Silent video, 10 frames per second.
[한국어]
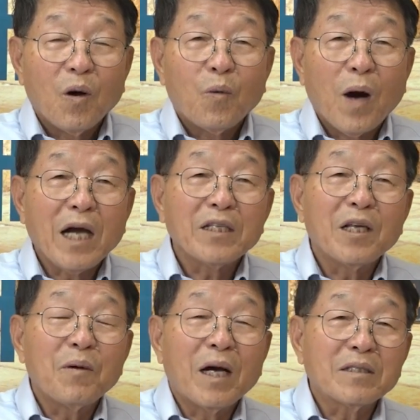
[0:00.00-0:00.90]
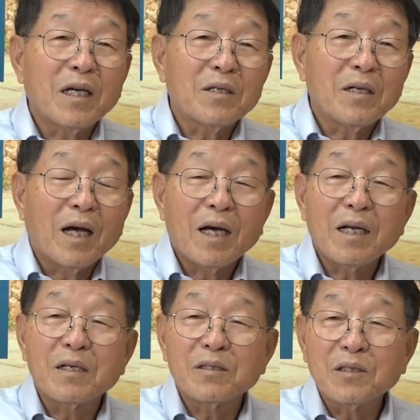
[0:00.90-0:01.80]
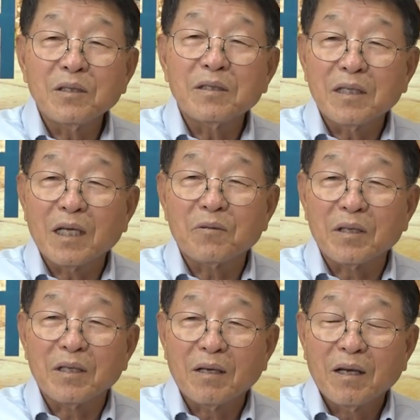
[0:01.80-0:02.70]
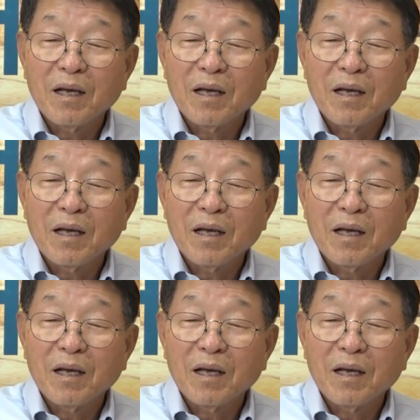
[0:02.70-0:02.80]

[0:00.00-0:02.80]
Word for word: 왕이 되면 항상 하나는 써야 되는데